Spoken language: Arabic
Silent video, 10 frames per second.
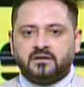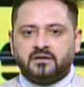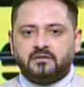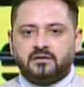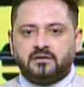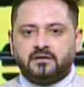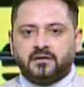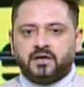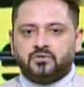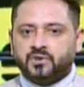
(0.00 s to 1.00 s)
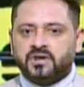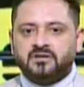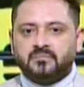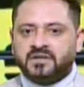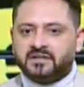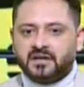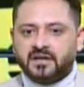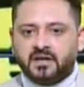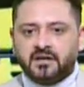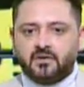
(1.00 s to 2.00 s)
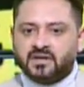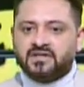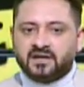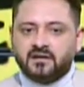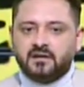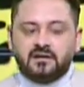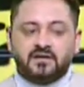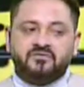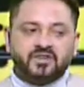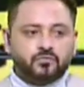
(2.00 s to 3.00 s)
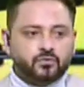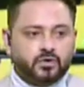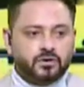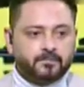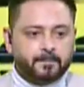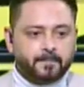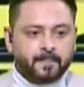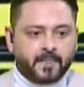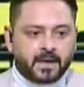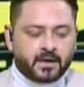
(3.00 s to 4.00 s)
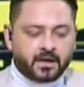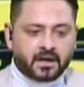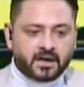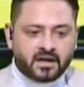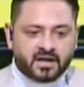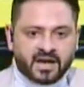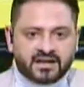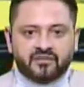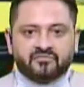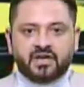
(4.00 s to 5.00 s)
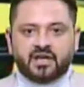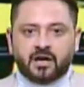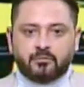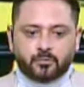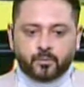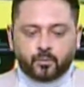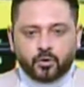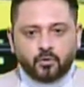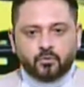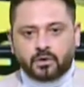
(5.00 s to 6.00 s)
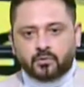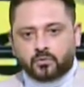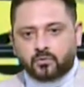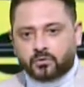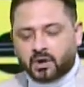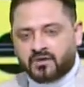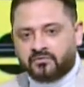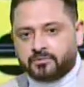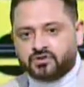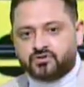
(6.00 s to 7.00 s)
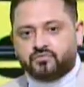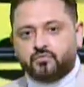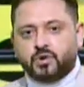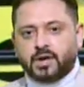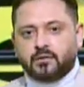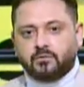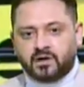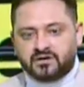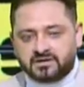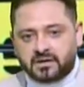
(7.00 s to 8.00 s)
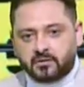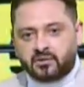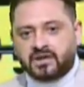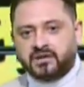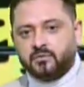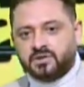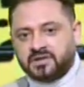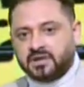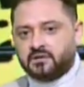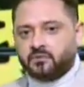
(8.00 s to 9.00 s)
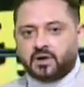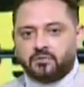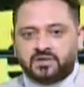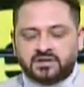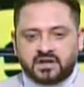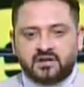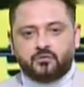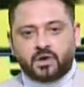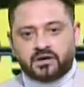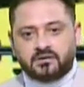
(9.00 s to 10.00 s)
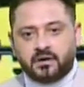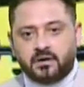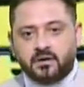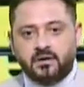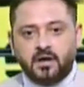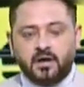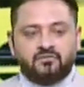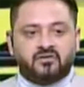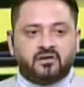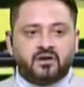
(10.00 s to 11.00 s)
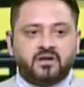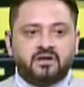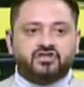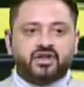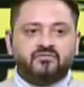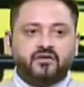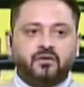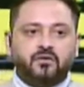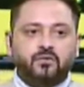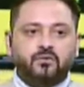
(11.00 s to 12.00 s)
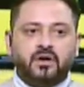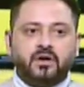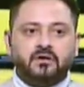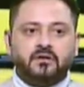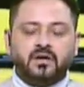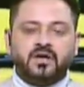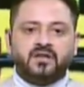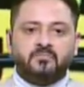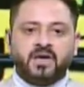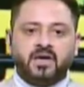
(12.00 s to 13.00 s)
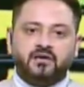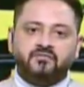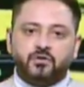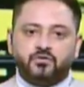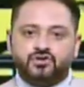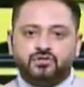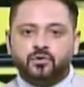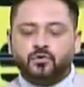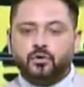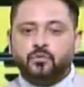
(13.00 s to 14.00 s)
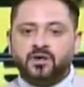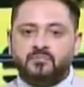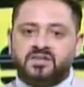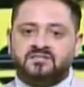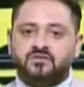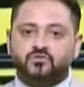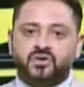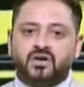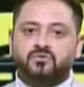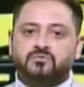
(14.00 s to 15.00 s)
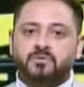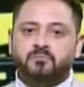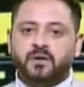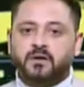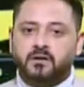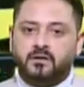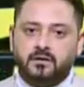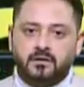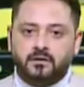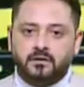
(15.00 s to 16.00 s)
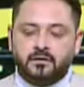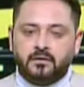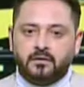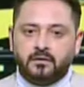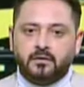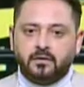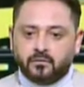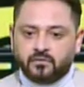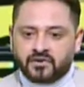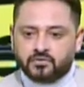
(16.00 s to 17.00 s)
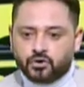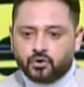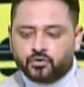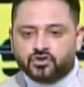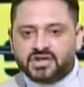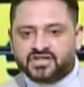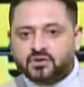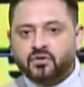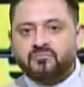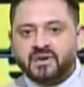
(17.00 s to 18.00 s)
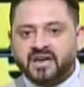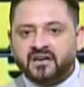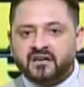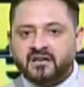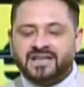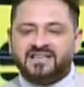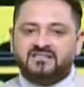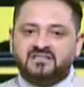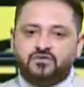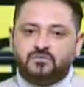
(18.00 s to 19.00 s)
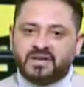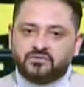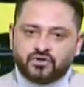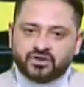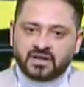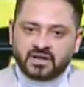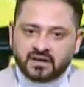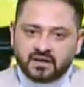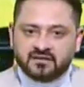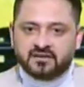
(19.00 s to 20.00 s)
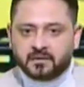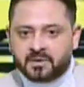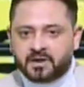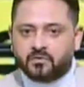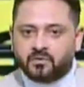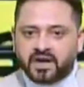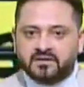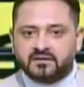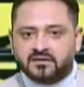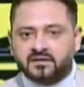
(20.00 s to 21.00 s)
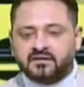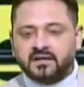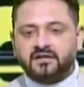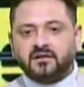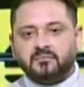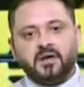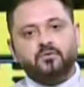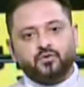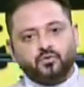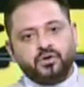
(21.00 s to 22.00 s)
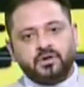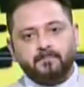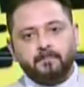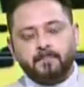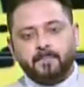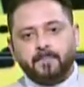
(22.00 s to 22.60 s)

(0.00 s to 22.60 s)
انا بقول لك كده هتقول لي طب ايه دليلك اقول لك دليلي ان فتوح الهدف اللي جابه من جوه وراح في ماتش سموحه ورقص الاولاني والتاني والتالت وحطها فالراجل شاف اللي هو الراجل ده مهاري فيخش من جوه يبقى زيزو ياخد من بره وفتوح يخش عشان هو مهاري لكن زيزو ما عندوش اللي هي الدريبلنج واحد اتنين تلاته اربعه ويروح